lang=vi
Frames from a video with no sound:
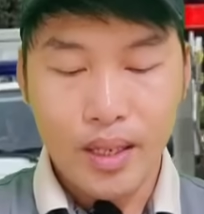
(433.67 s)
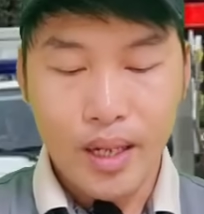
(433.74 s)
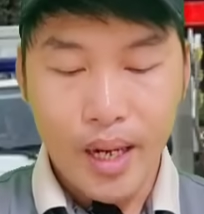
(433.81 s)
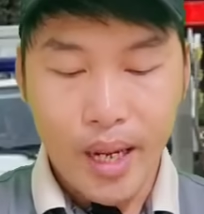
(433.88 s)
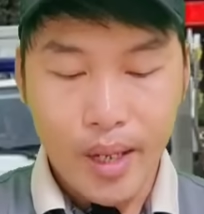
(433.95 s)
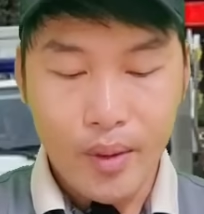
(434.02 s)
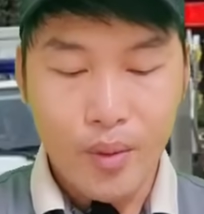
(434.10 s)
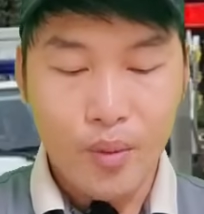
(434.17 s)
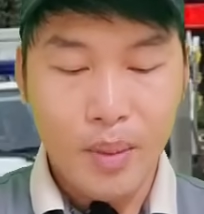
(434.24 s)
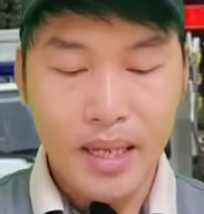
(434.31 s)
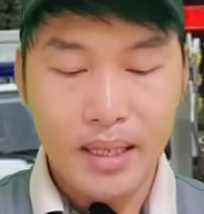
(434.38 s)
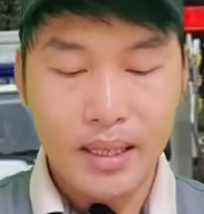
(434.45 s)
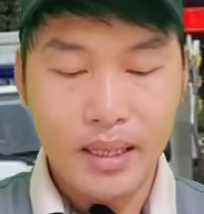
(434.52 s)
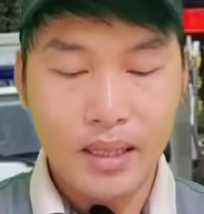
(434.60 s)
đều
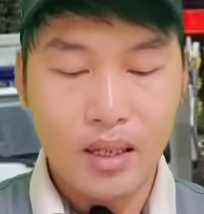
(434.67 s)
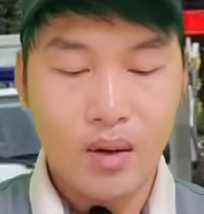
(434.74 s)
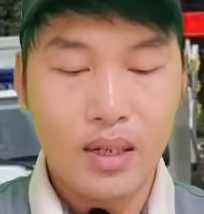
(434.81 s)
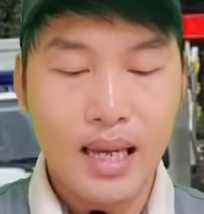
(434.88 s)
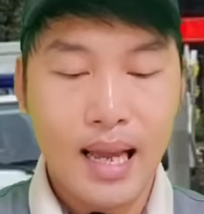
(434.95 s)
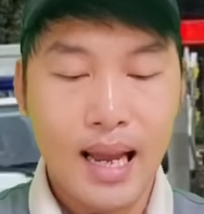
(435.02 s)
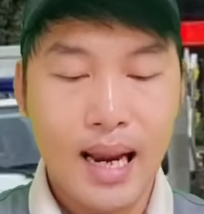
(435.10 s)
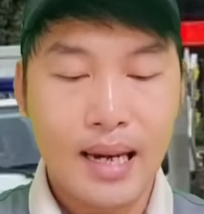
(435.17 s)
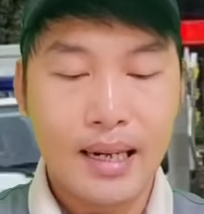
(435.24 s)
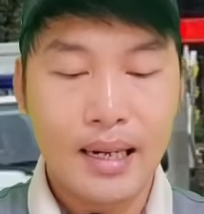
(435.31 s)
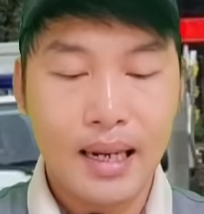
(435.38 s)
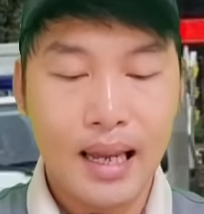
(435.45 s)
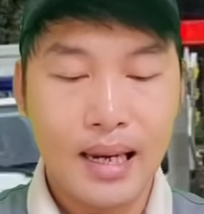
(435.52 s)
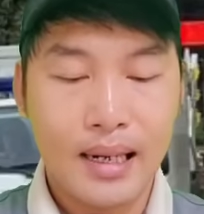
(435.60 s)
bị gọi là
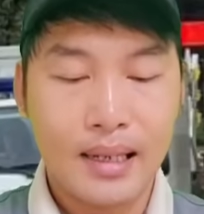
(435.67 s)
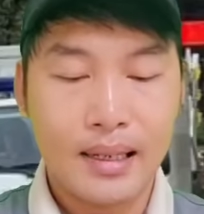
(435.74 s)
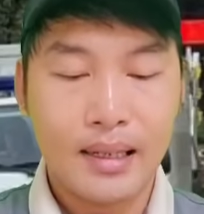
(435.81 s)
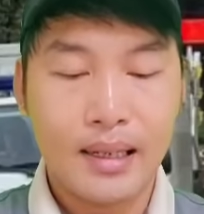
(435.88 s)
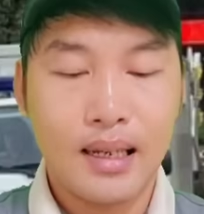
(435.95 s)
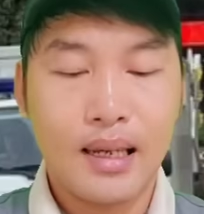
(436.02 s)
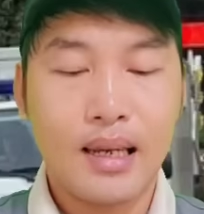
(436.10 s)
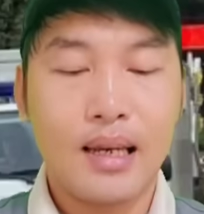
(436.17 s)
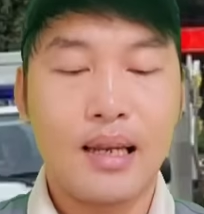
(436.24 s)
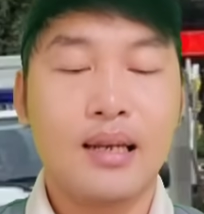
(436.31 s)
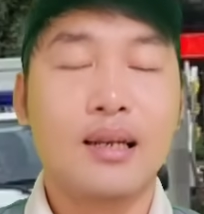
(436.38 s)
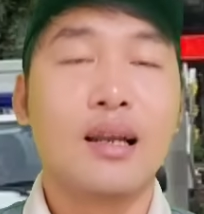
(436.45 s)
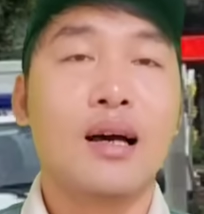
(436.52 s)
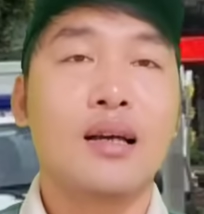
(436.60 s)
Đinh Lan à,
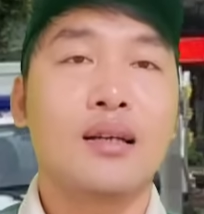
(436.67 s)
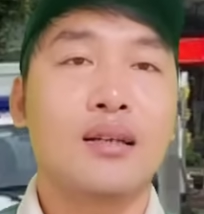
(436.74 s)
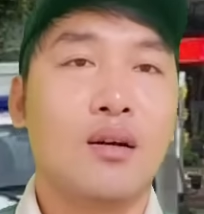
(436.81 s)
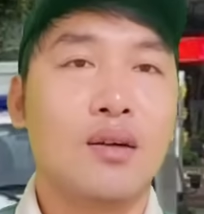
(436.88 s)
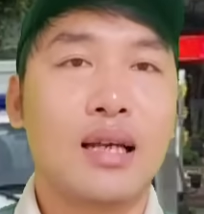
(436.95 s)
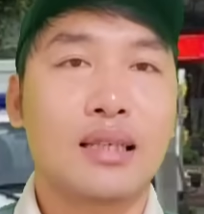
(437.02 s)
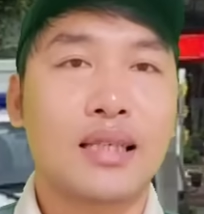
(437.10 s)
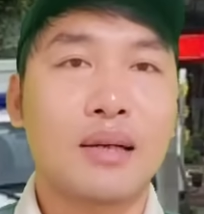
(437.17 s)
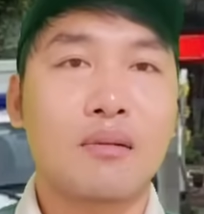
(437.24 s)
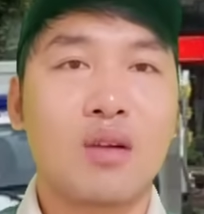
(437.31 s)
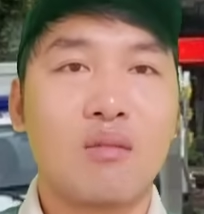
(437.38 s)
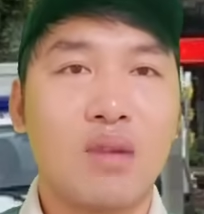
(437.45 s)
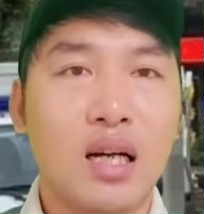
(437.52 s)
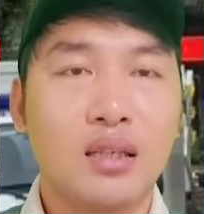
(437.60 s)
lên gọi là tắt
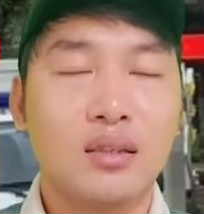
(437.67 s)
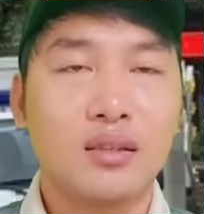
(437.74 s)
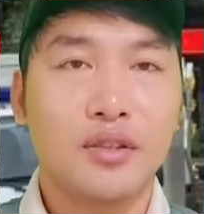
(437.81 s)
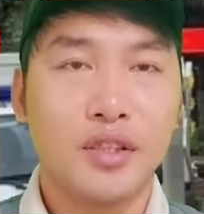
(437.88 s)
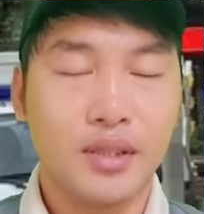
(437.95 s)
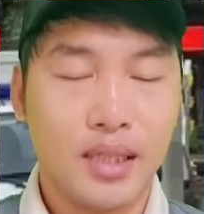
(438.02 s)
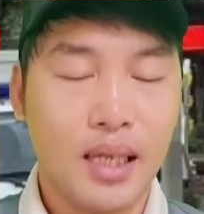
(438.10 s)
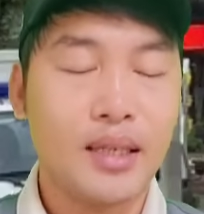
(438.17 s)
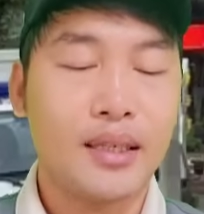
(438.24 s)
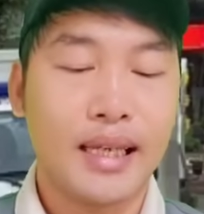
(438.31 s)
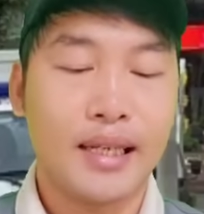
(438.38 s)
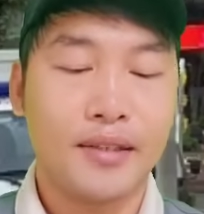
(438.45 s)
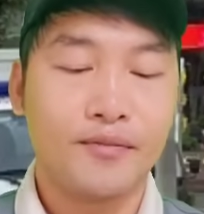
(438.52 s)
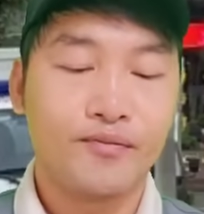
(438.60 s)
cộng đồng hết chưa hết
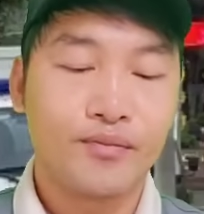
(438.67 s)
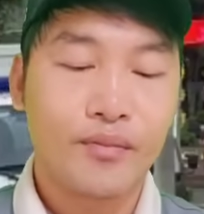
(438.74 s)
nha